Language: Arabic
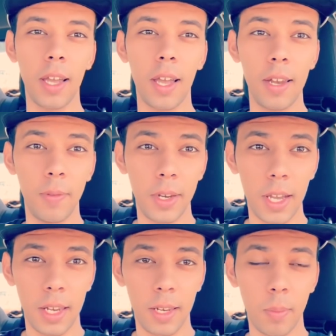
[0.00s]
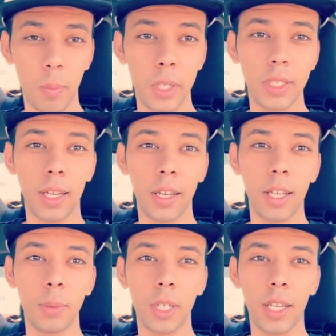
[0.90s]
1000 ريال من
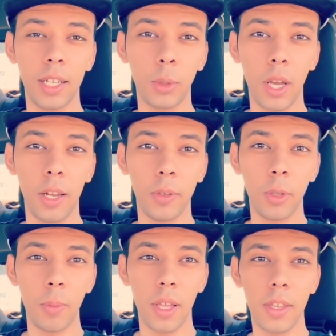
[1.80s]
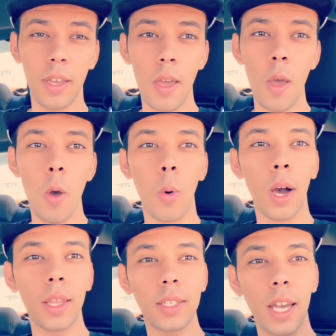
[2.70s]
التعليقات بشكل عشوائي على الفيديو الماضي
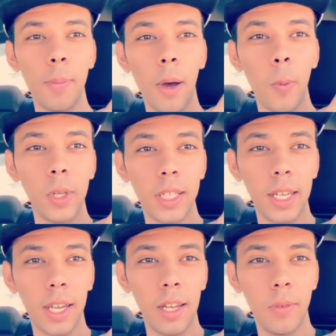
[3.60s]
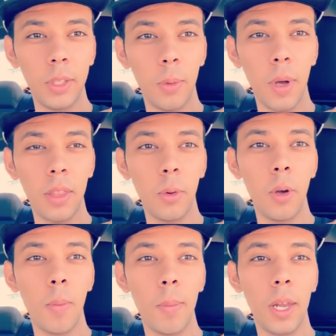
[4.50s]
وهذا صاحب أول تعليق على الفيديو الماضي
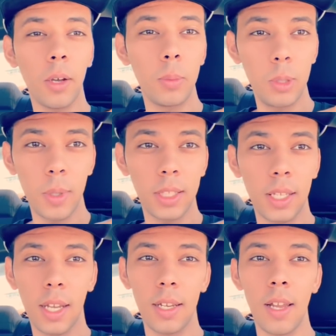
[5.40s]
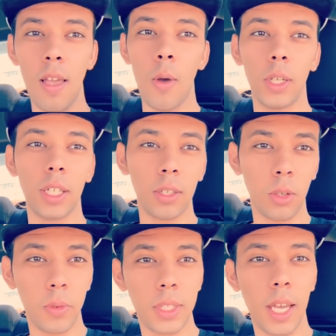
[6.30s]
وله مبلغ 500 ريال عشان
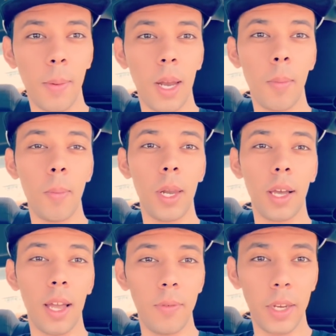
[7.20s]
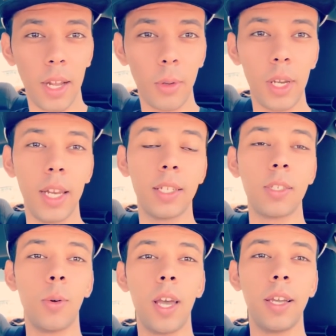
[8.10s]
تدخل في السحب على مبلغ 1000 ريال كل عليك
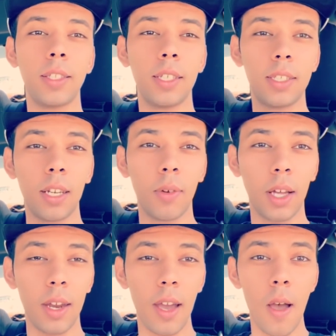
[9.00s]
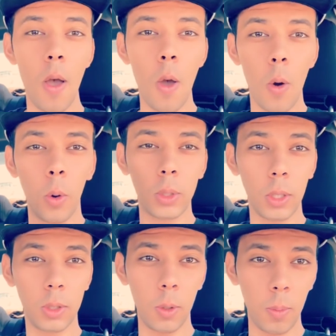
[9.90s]
تسوي لايك تشترك في القناة
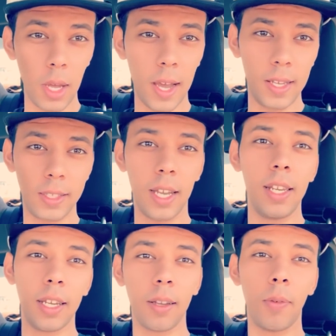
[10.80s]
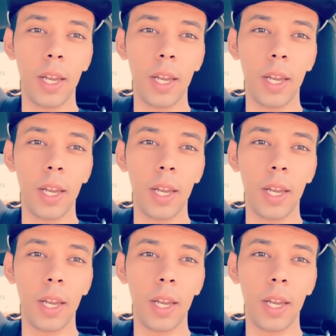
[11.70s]
وتكتب أي تعليق في